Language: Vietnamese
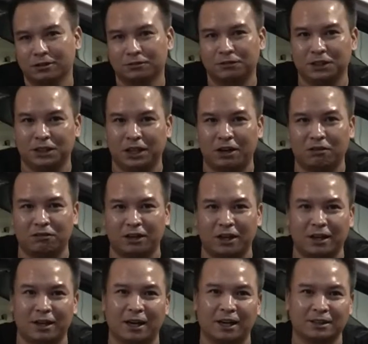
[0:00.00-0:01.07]
video
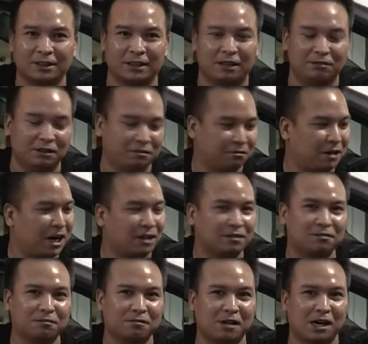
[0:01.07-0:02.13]
về à, xe VinFast
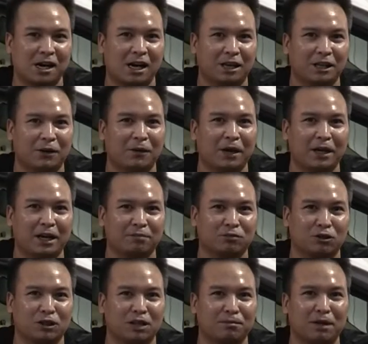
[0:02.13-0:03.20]
Và nhiều anh em
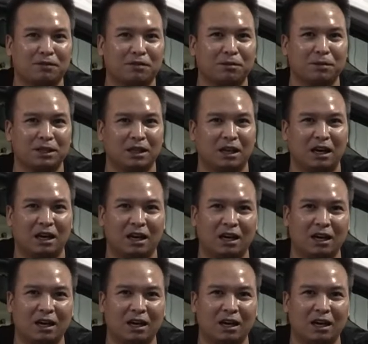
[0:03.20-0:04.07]
có thắc mắc với mình là